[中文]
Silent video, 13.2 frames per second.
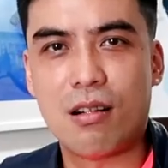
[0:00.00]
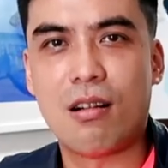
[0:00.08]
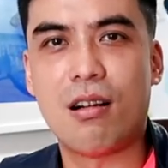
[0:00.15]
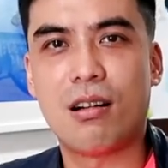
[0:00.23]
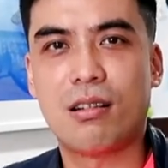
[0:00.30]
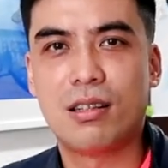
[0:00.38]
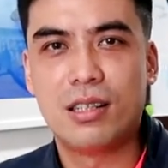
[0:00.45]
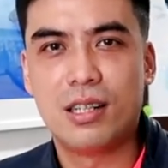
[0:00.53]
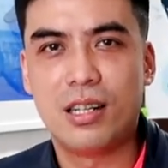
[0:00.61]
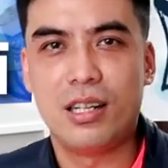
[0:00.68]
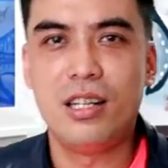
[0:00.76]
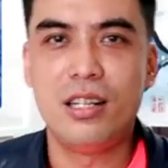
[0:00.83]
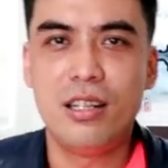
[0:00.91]
好，
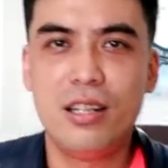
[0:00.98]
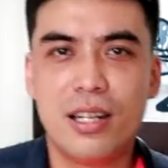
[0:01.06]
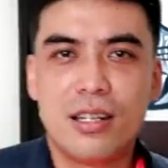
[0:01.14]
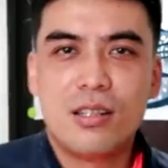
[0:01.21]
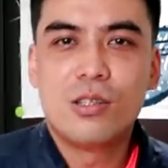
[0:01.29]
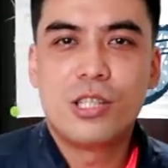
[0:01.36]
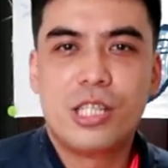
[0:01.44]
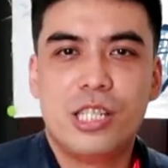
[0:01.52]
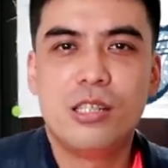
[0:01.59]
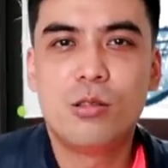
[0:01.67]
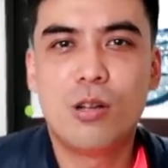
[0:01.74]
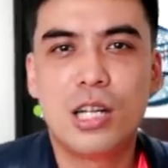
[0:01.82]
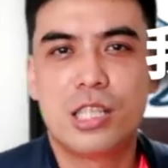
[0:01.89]
硬硬的东
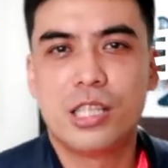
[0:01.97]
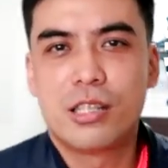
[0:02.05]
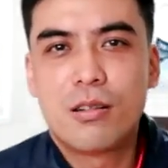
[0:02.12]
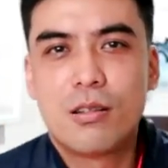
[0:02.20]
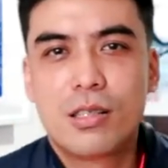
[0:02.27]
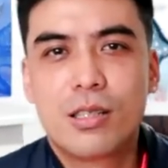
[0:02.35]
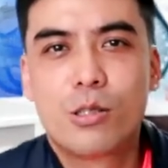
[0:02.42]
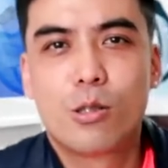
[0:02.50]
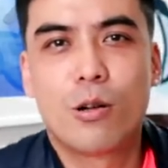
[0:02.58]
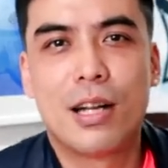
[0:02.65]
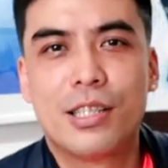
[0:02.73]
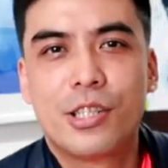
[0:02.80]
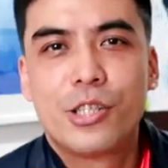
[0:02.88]
西挖喜工，
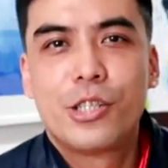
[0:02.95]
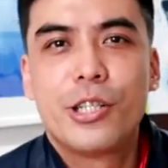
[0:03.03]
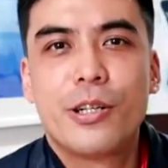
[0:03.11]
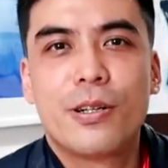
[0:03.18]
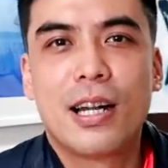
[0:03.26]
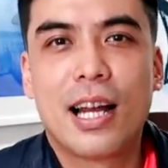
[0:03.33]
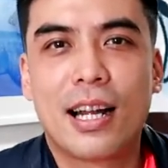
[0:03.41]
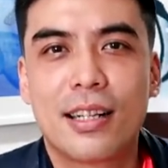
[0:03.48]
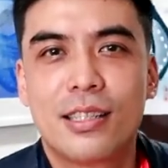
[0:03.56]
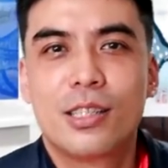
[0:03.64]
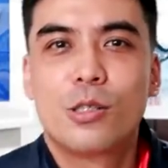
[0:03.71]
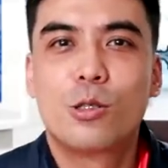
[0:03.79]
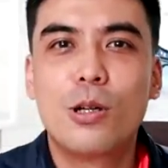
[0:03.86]
软就啦、
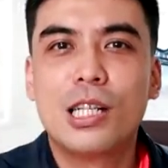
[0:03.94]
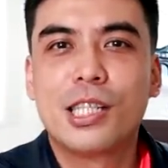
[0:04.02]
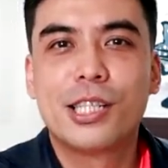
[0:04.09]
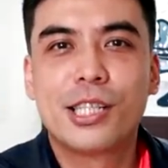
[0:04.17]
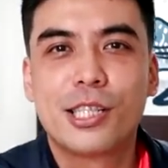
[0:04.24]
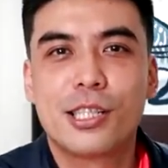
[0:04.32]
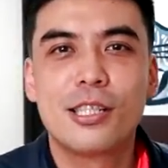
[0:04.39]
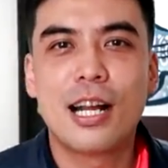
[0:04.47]
钻石